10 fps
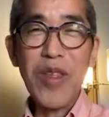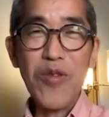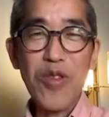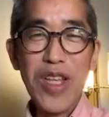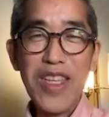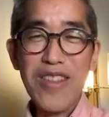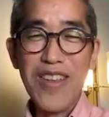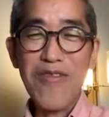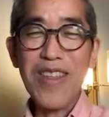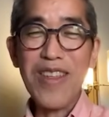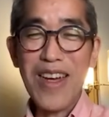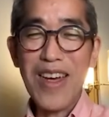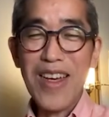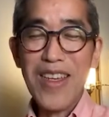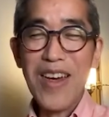移民として入った人は
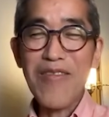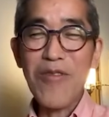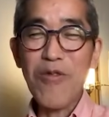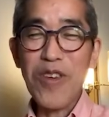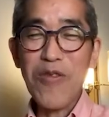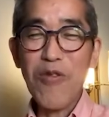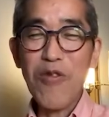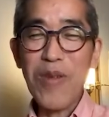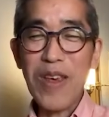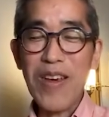さ、逆にこの違法